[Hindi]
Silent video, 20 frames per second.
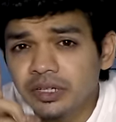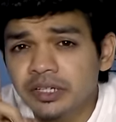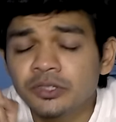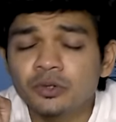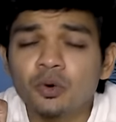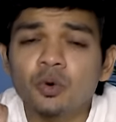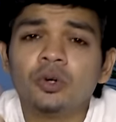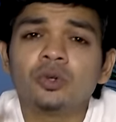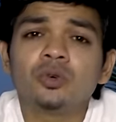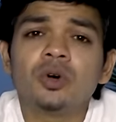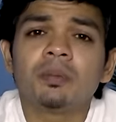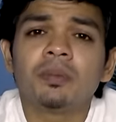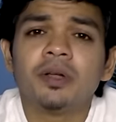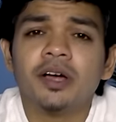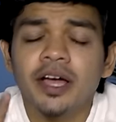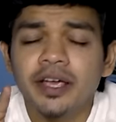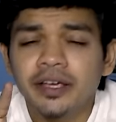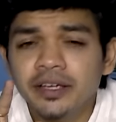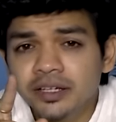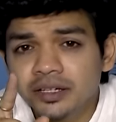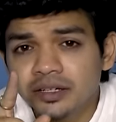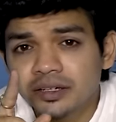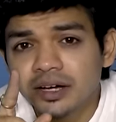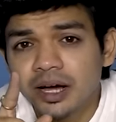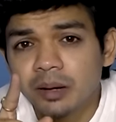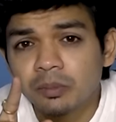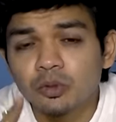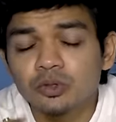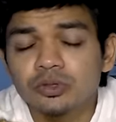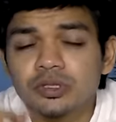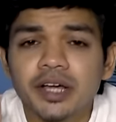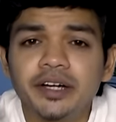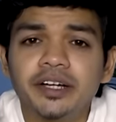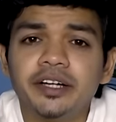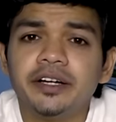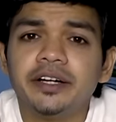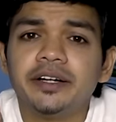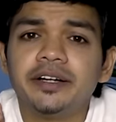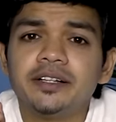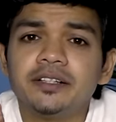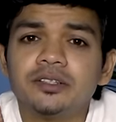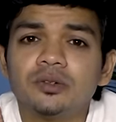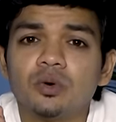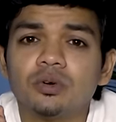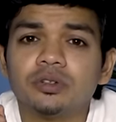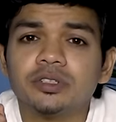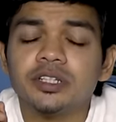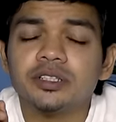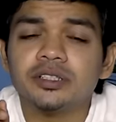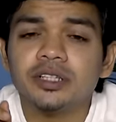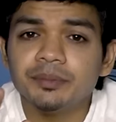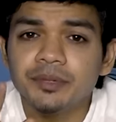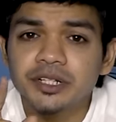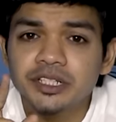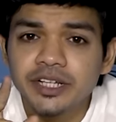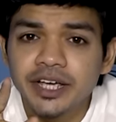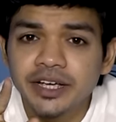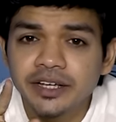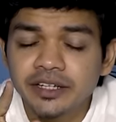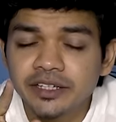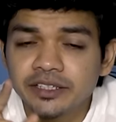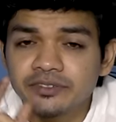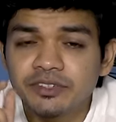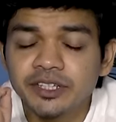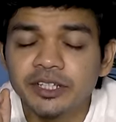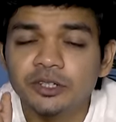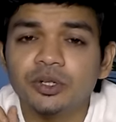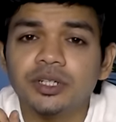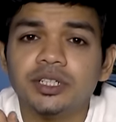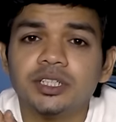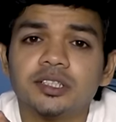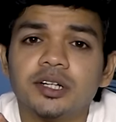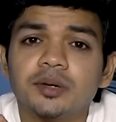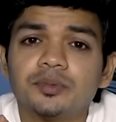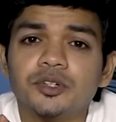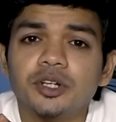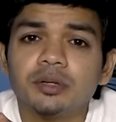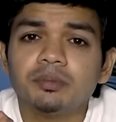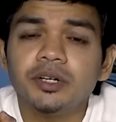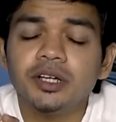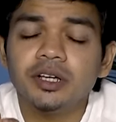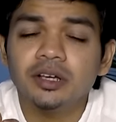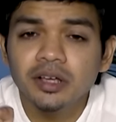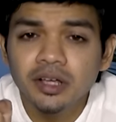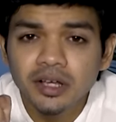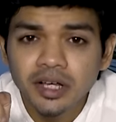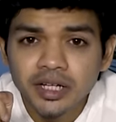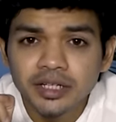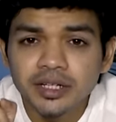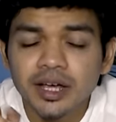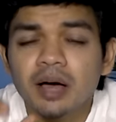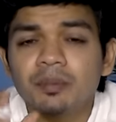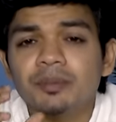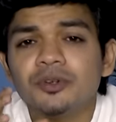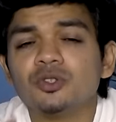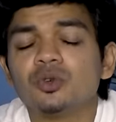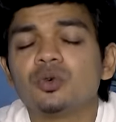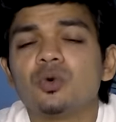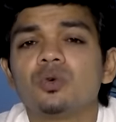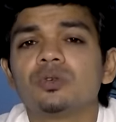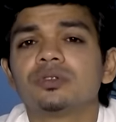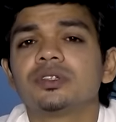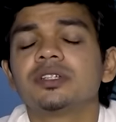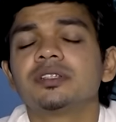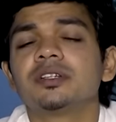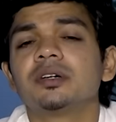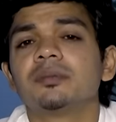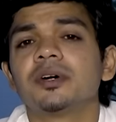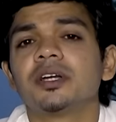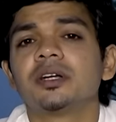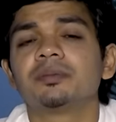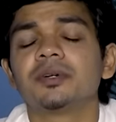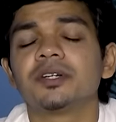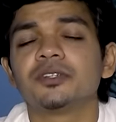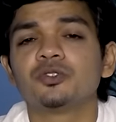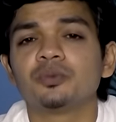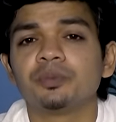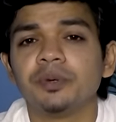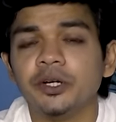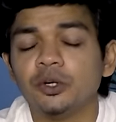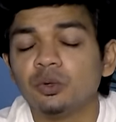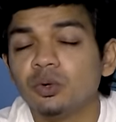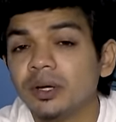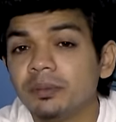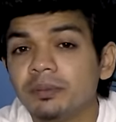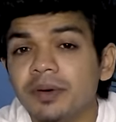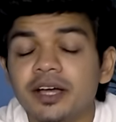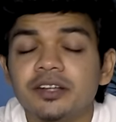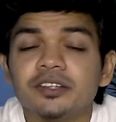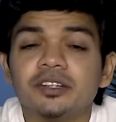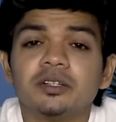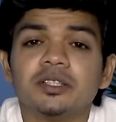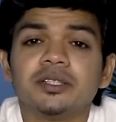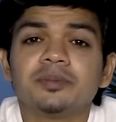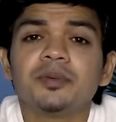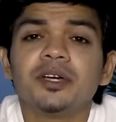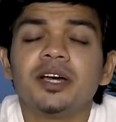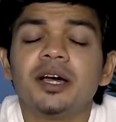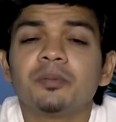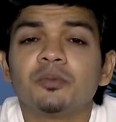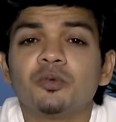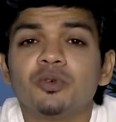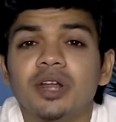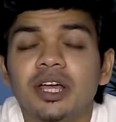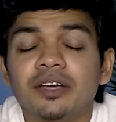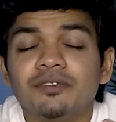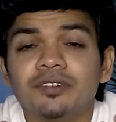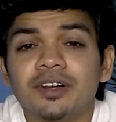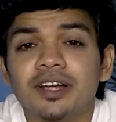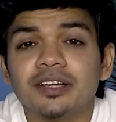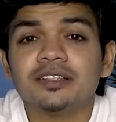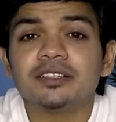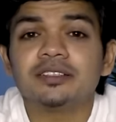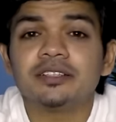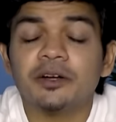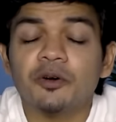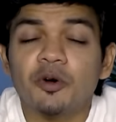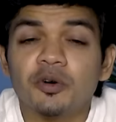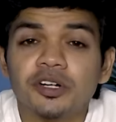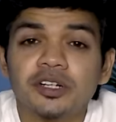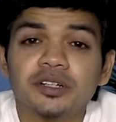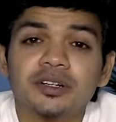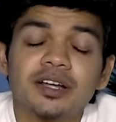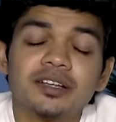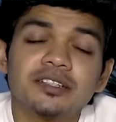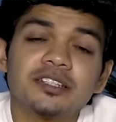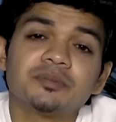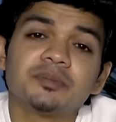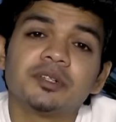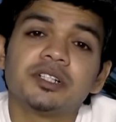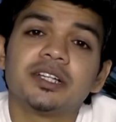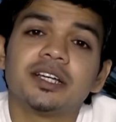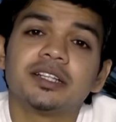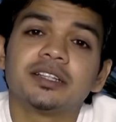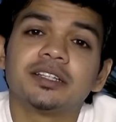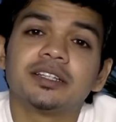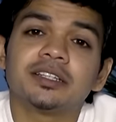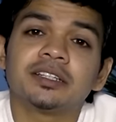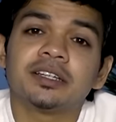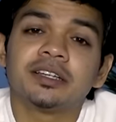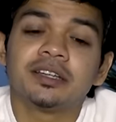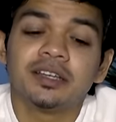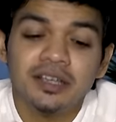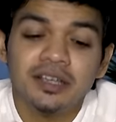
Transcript: इस कोड को आप लगाएंगे आपको सारी डिटेल्स कोर्सेज़ की मिल जाएंगी इस वीडियो के डिस्क्रिप्शन में यहाँ पे जो कोर्सेज़ हैं हमारे पास जो पी टू आई बैच है इसमें आपको लाइव क्लासेज रिकॉर्डेड क्लासेज मिल जाती हैं